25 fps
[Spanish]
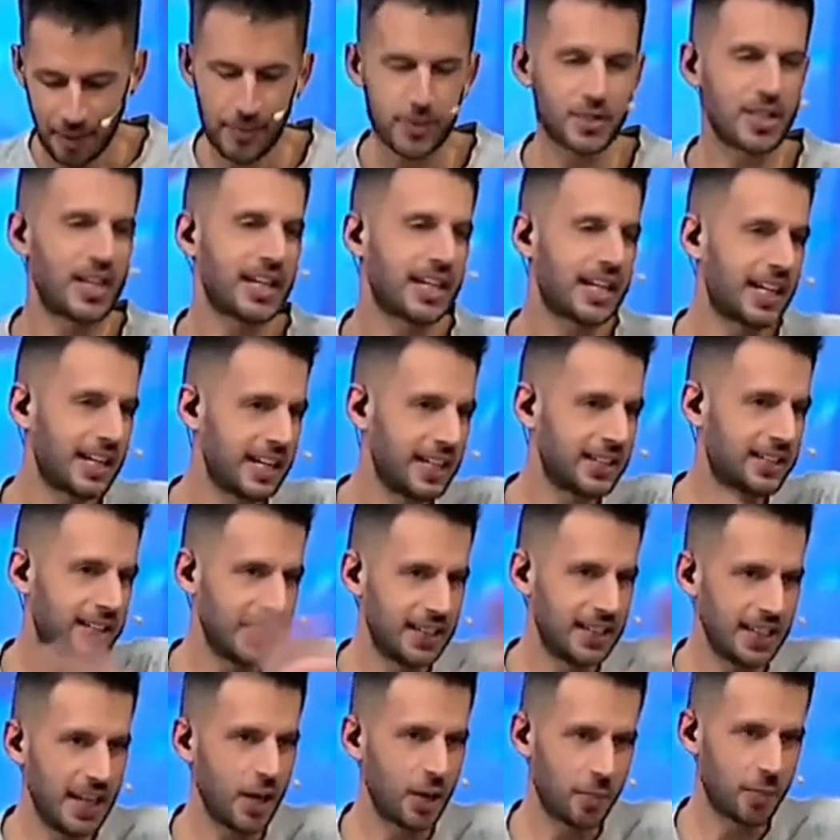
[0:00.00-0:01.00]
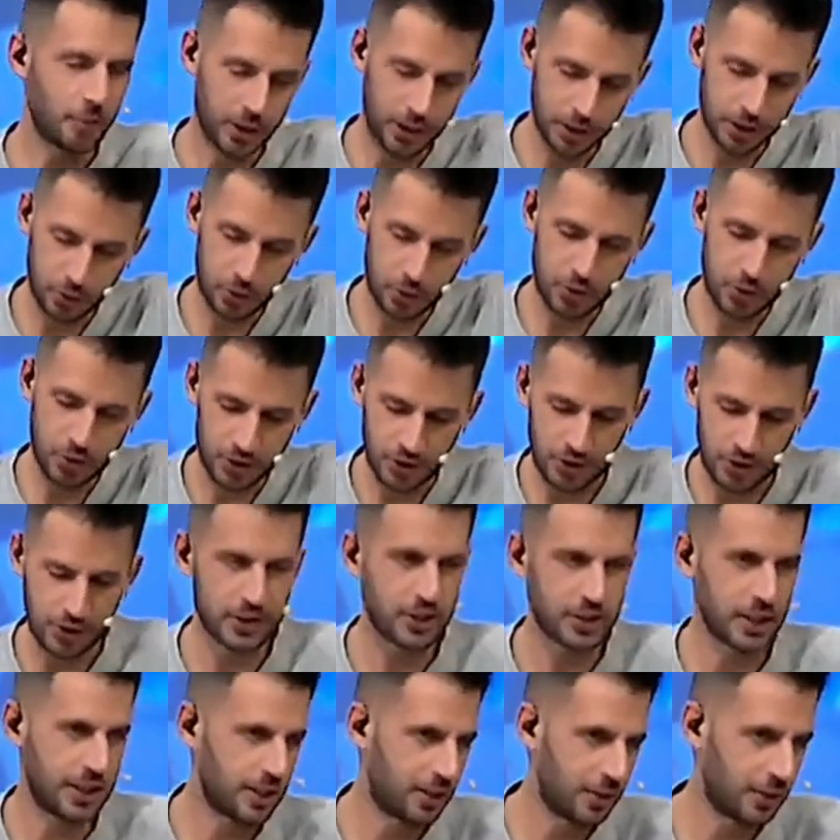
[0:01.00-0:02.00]
Vamos a dejar este de lado porque es tuyo,
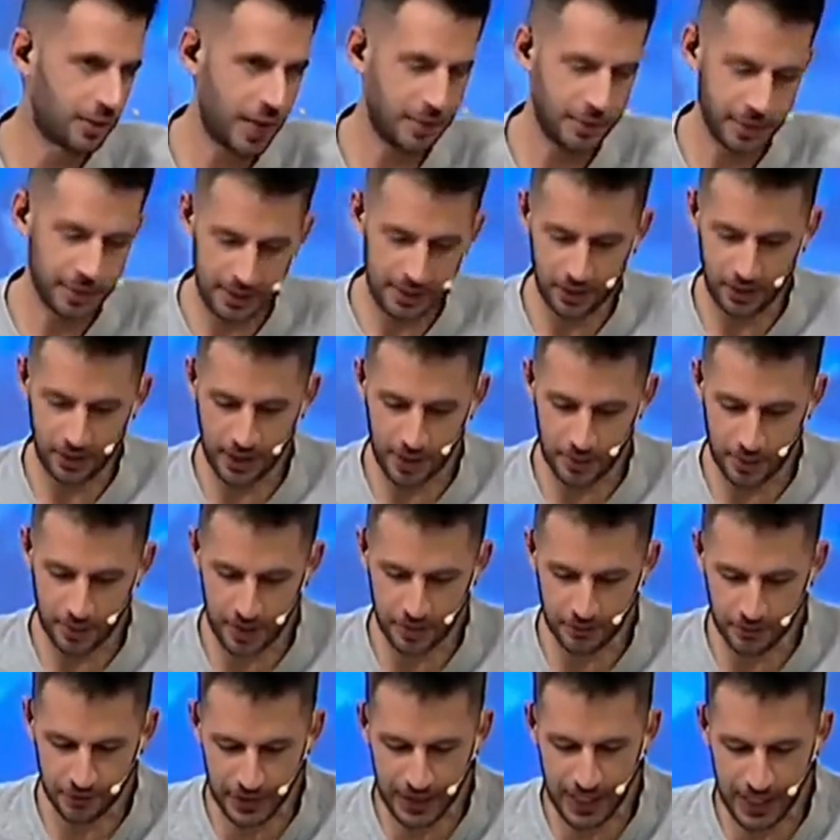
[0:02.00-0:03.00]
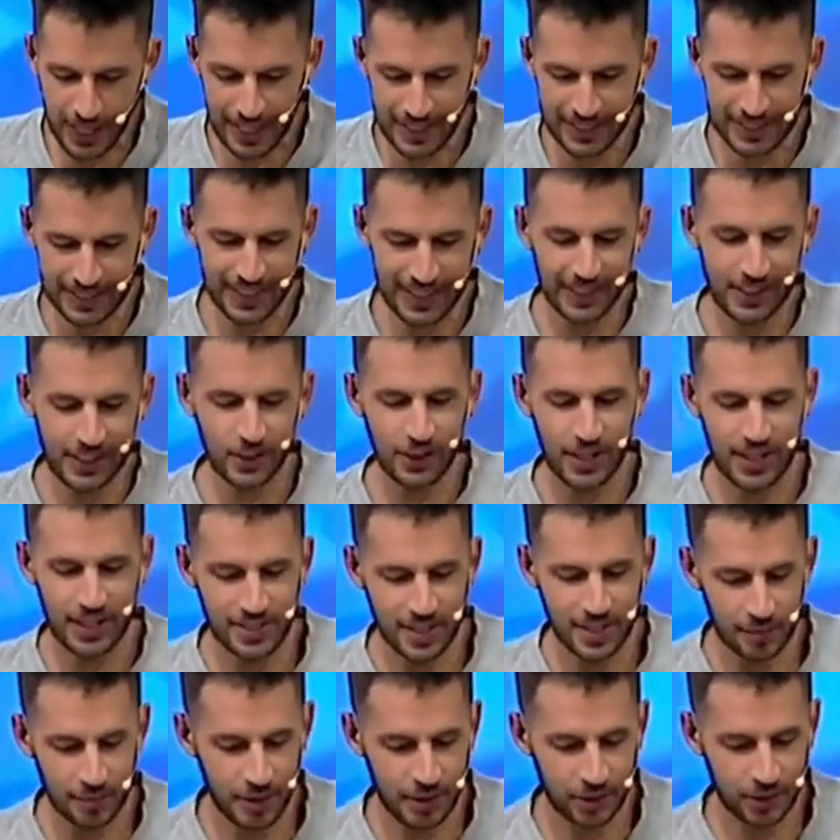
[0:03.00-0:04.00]
entonces obviamente lo dejamos afuera. Y tenés que
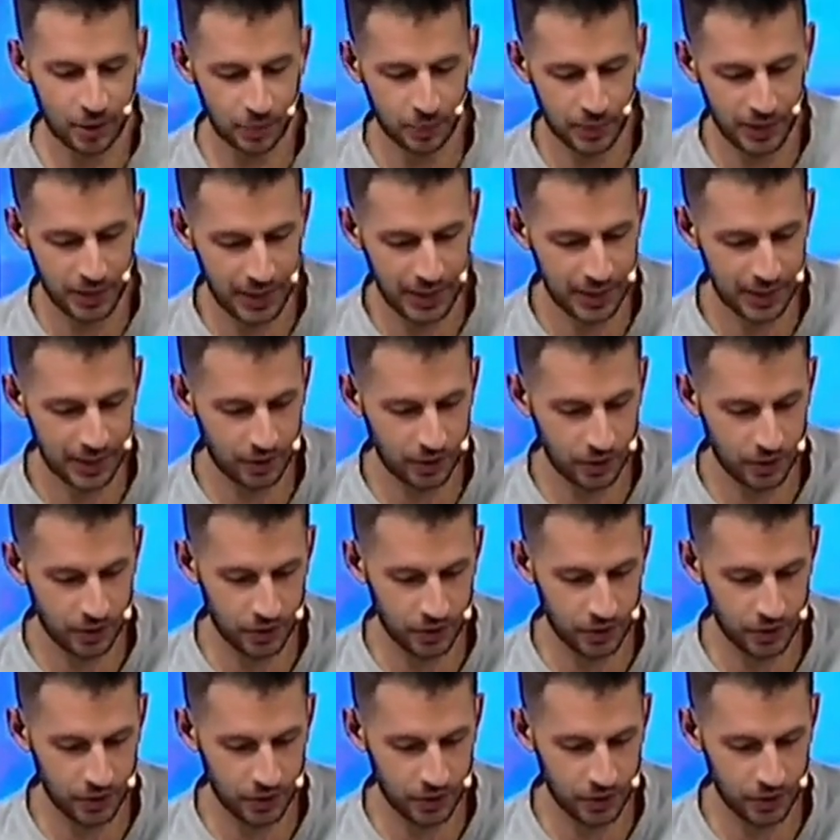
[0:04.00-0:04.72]
hacerme el top 3 de